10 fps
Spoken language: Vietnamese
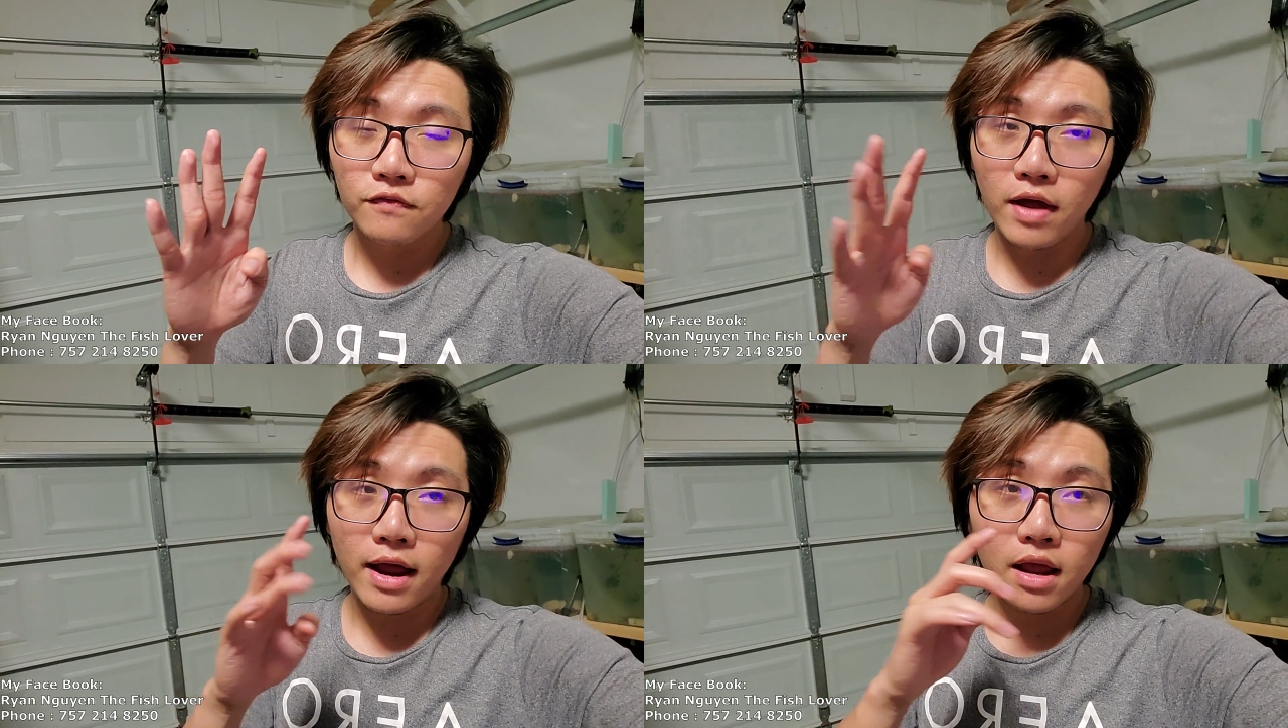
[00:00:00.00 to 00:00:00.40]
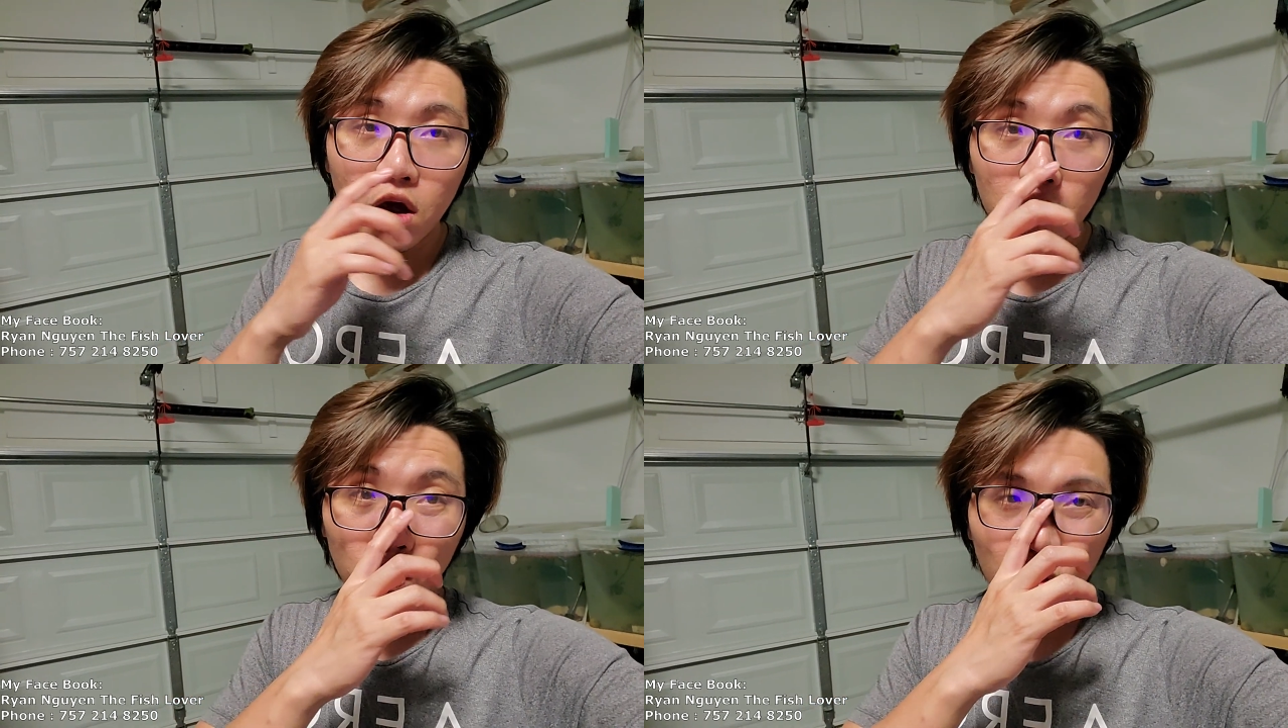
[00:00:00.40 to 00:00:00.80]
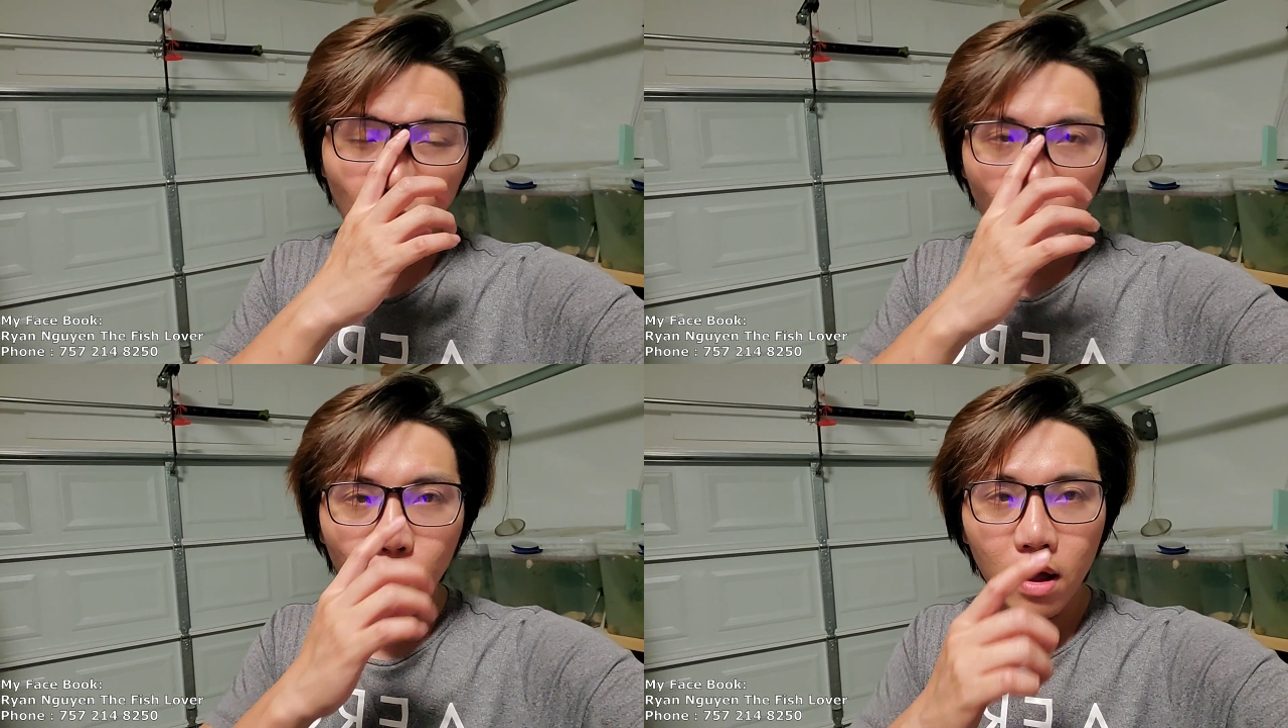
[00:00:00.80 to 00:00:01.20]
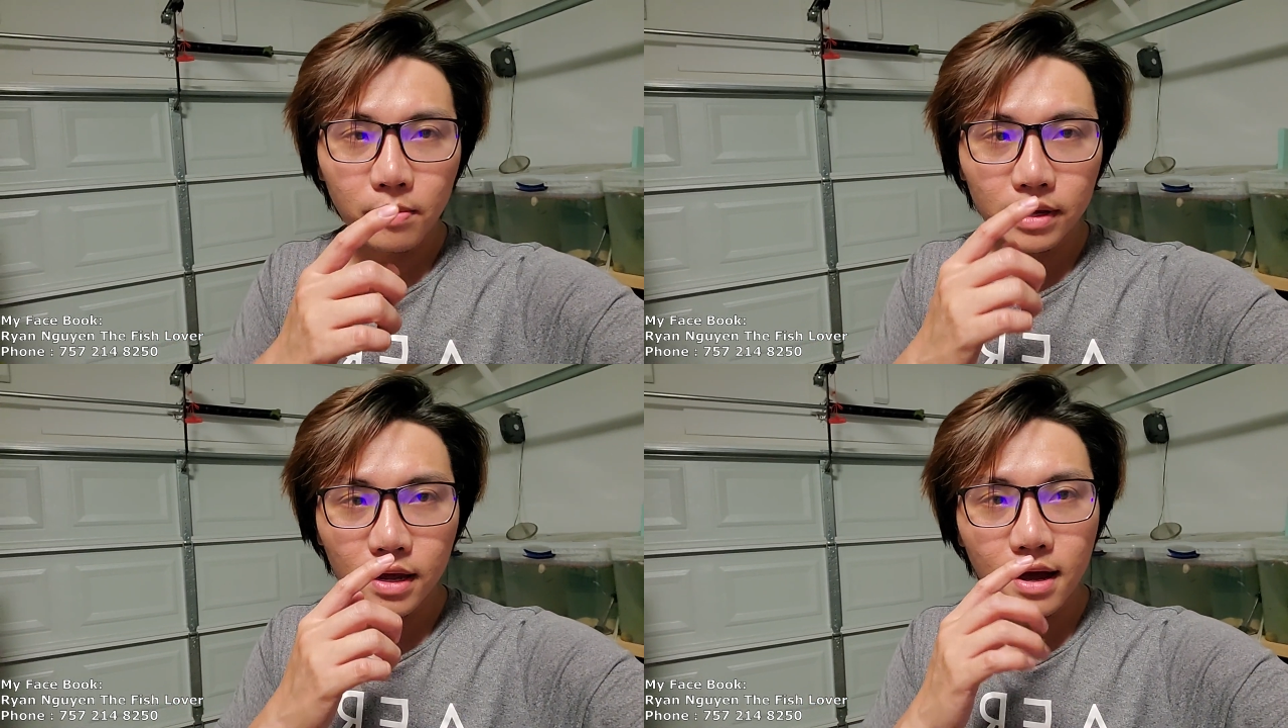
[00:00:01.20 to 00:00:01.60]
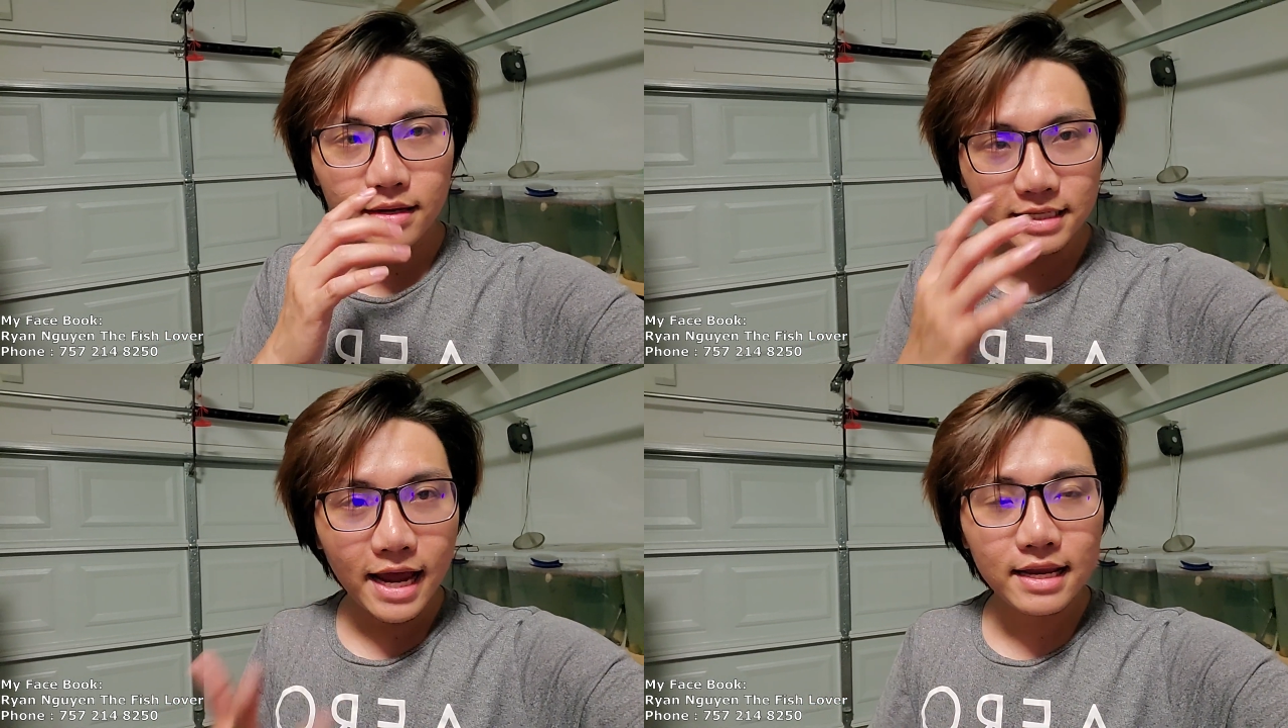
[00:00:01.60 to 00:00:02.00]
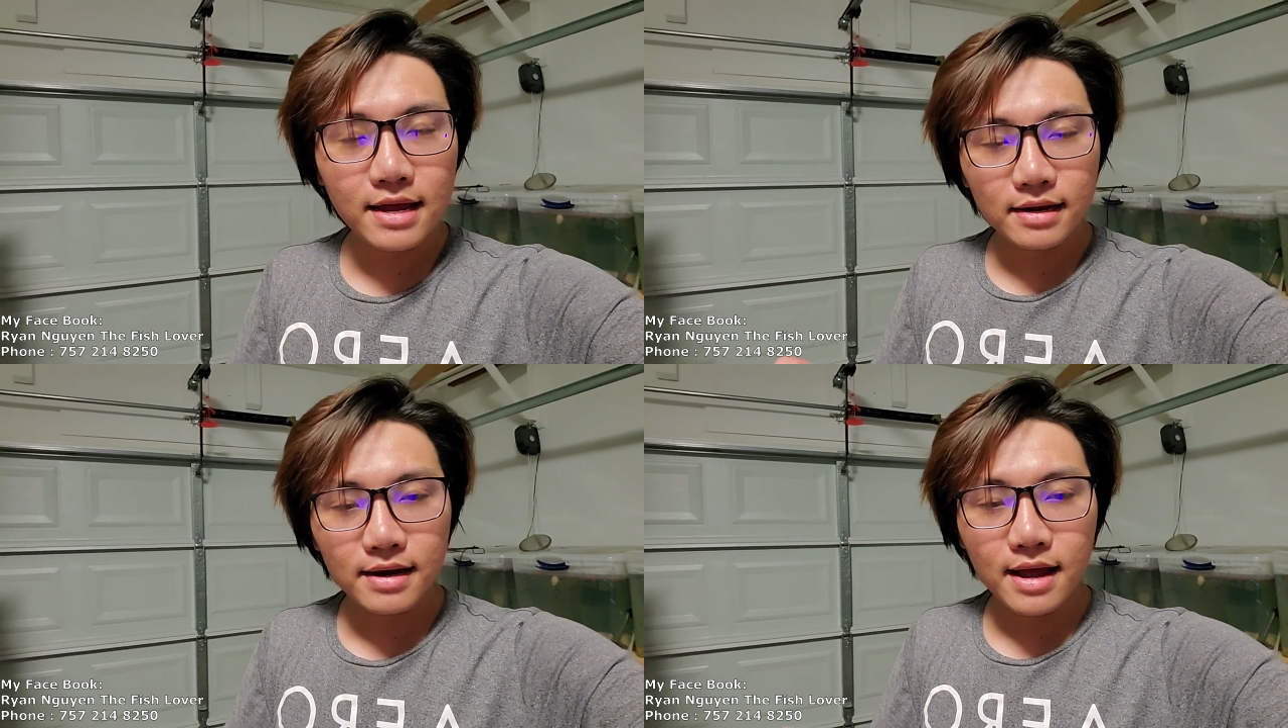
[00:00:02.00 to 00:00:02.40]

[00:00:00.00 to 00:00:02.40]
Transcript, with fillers: Và cái con cuối cùng mà bị uh, chết á,